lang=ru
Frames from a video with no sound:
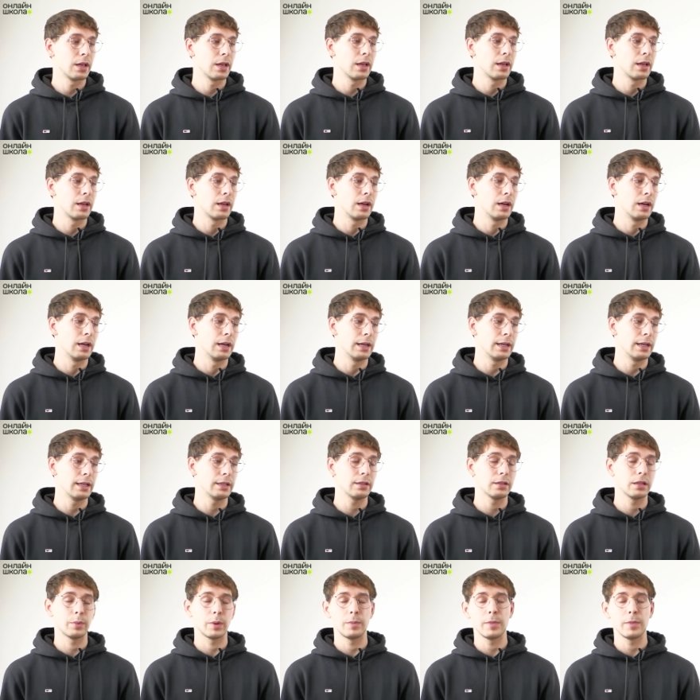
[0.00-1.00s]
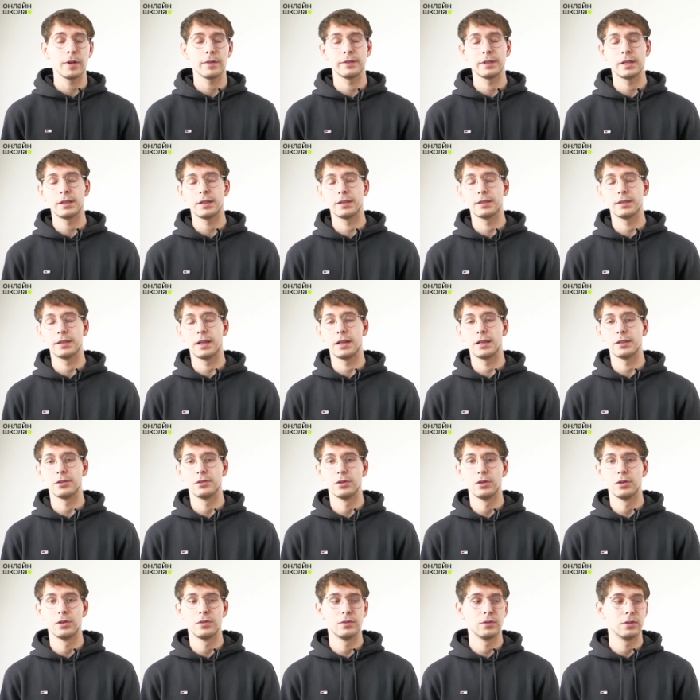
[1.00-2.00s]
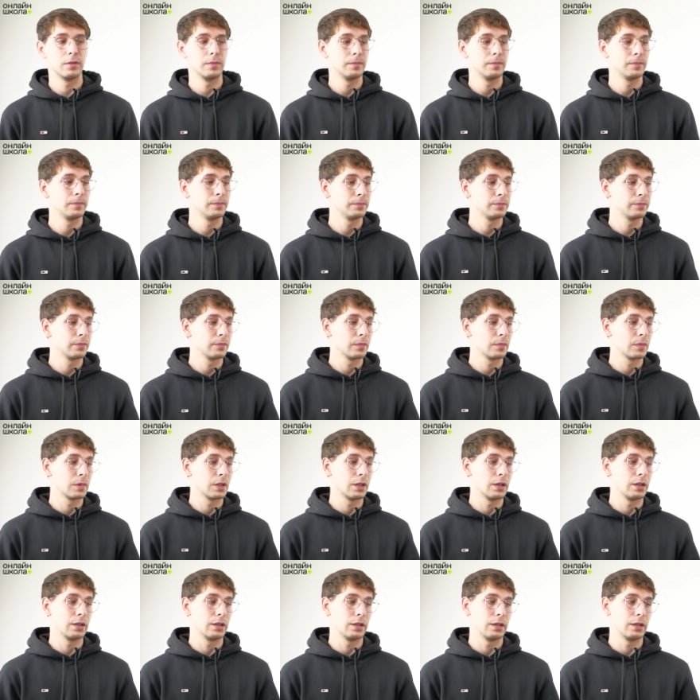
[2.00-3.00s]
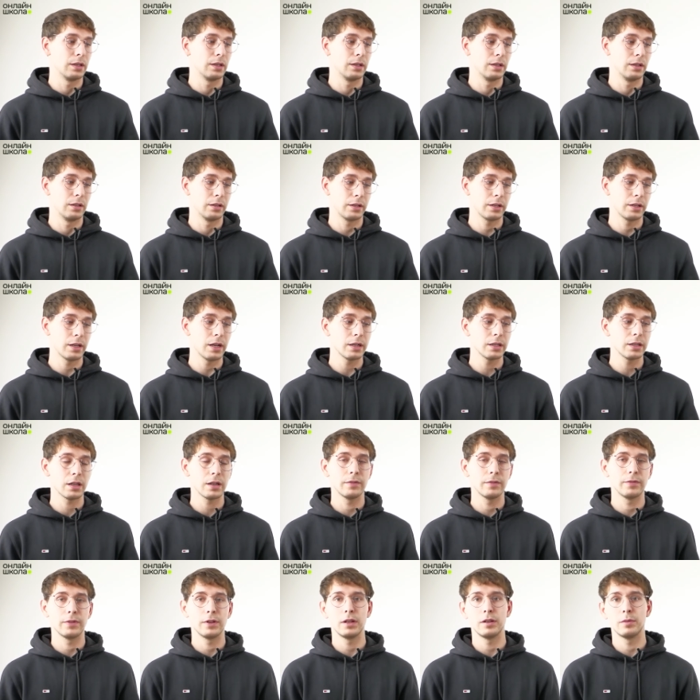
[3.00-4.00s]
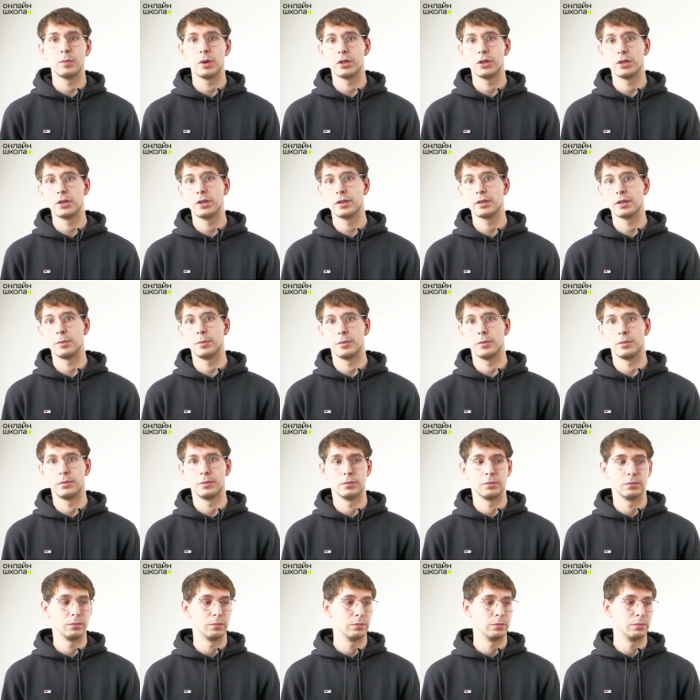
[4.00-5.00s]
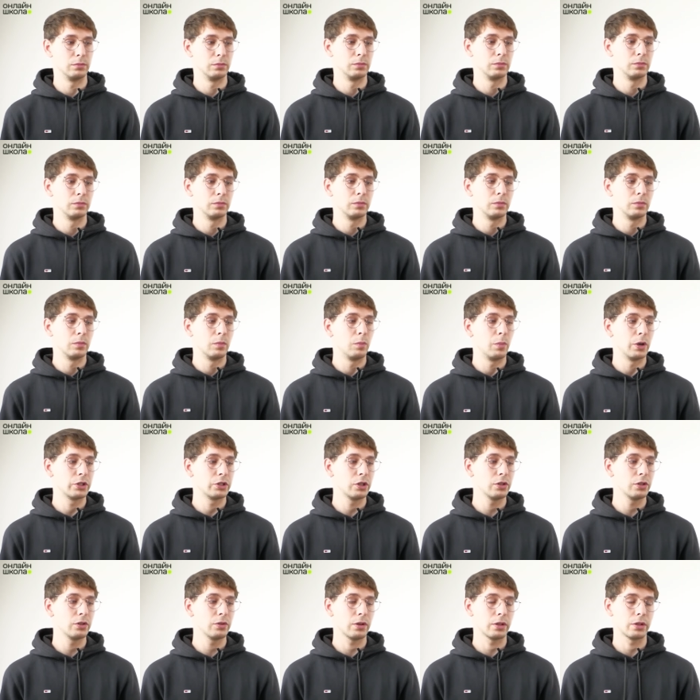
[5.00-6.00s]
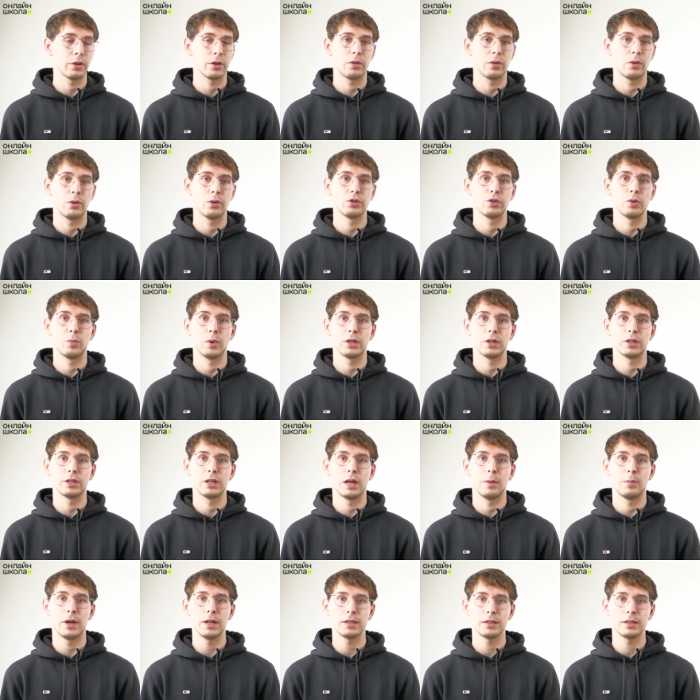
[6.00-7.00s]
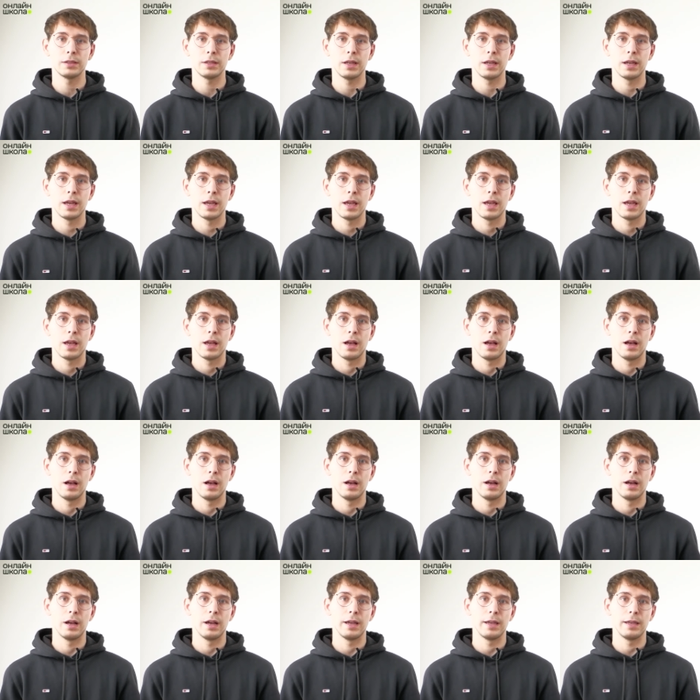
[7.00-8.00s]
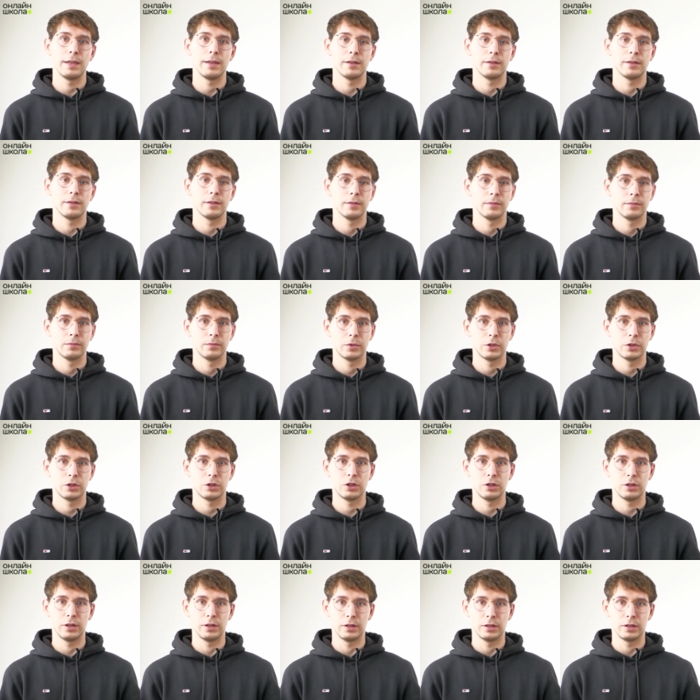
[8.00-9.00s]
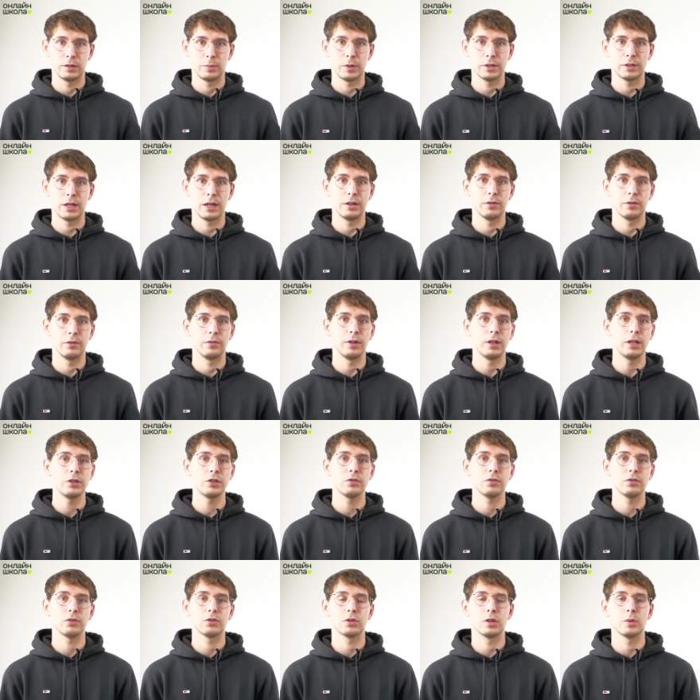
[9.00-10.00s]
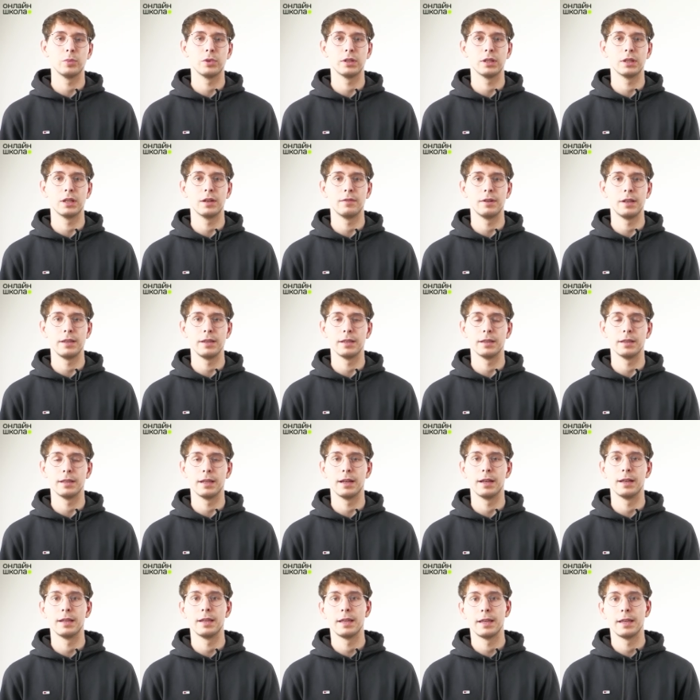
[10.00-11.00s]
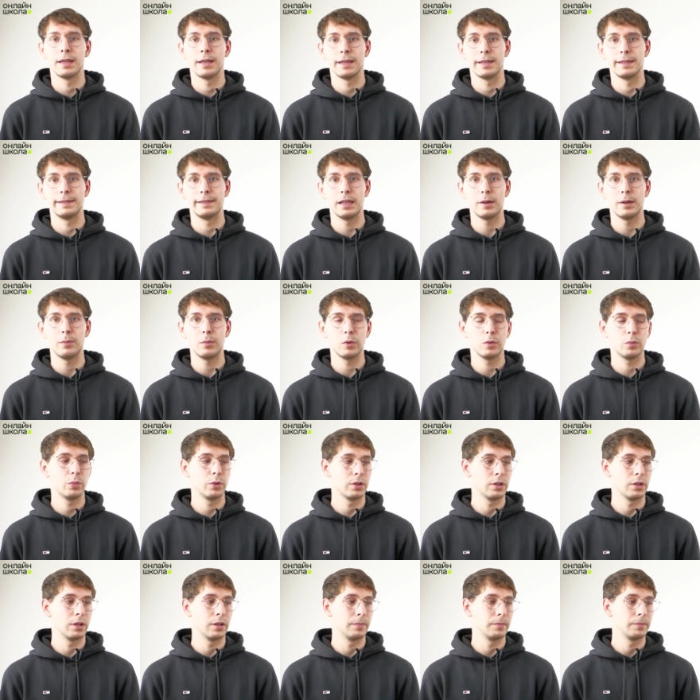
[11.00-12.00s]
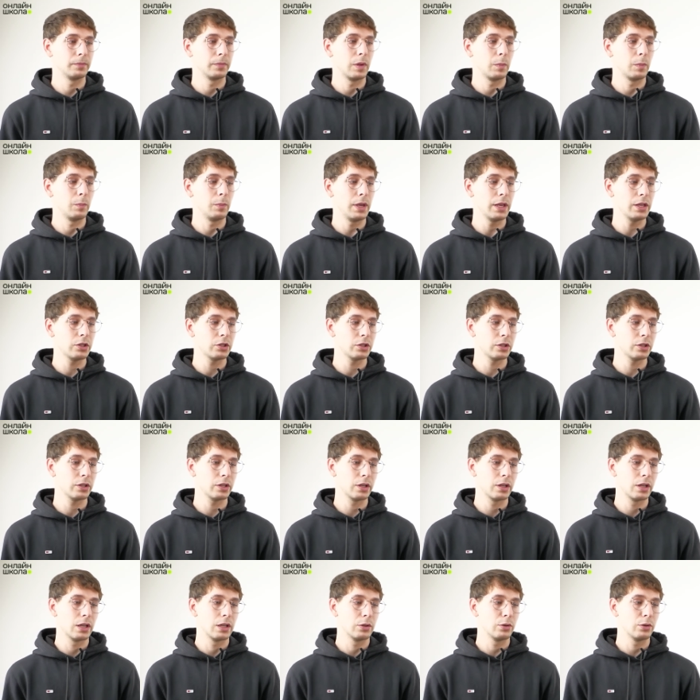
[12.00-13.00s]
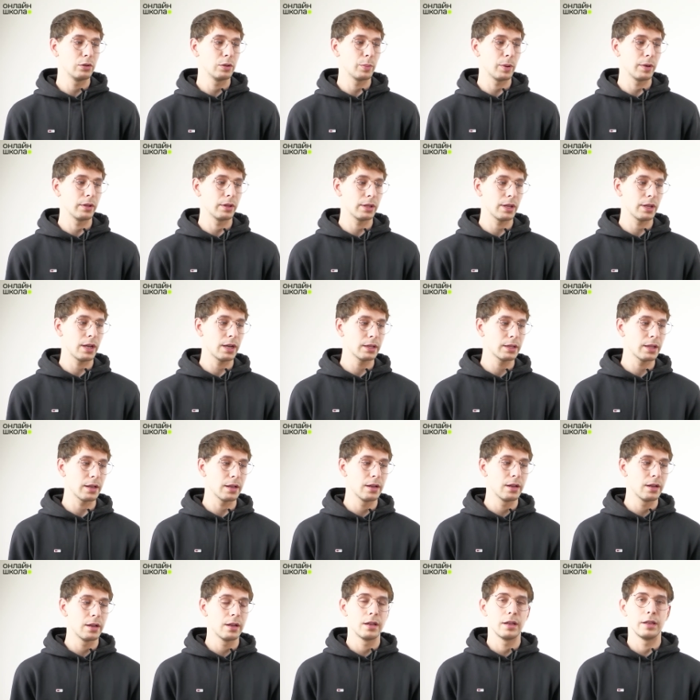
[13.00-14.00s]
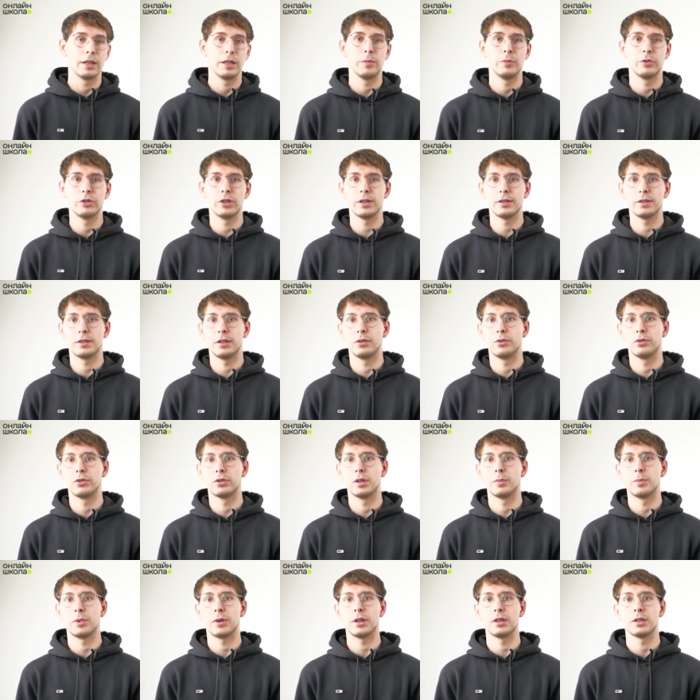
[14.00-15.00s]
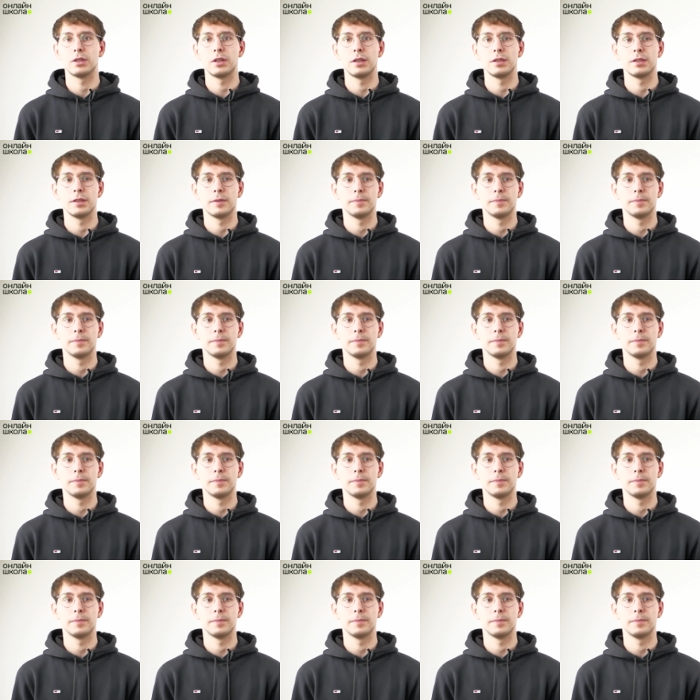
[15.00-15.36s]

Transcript: А, это, например, взято за основу а, тракторов или больших машин, у которых очень большая масса. А, их шины специально увеличивают, чтобы их давление на землю было меньше. Ну, например, трактор, им часто нужно проезжать